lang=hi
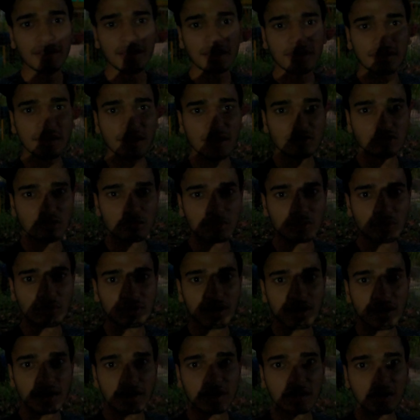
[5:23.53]
देखते हैं जो भी
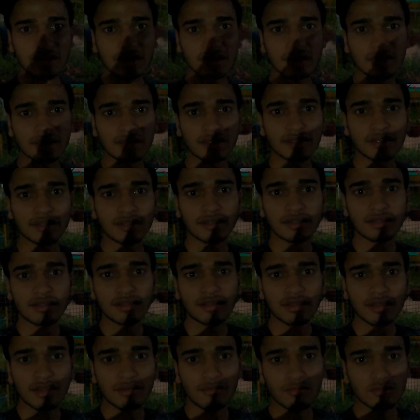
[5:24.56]
होता है
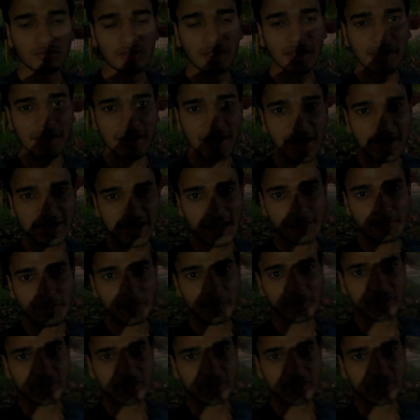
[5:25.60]
तो एडिटिंग के टाइम